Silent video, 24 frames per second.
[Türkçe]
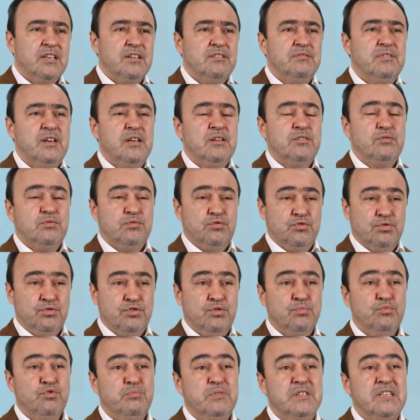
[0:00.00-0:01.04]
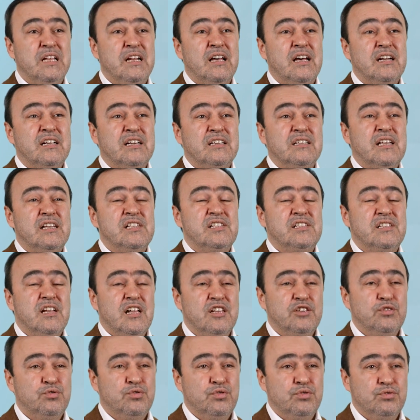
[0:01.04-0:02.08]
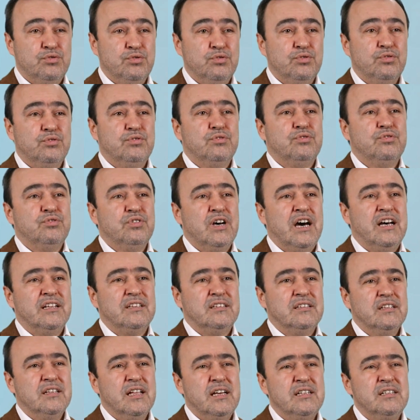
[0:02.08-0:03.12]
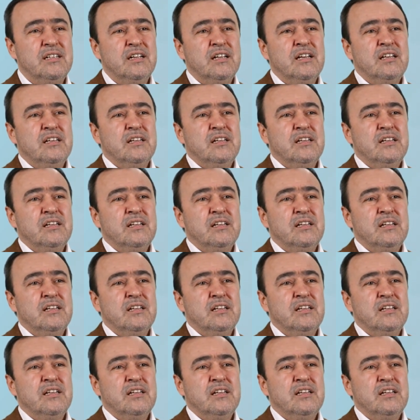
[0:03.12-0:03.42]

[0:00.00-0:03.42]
ve çünkü müminlere arkadan saldırıyordu e, atlılar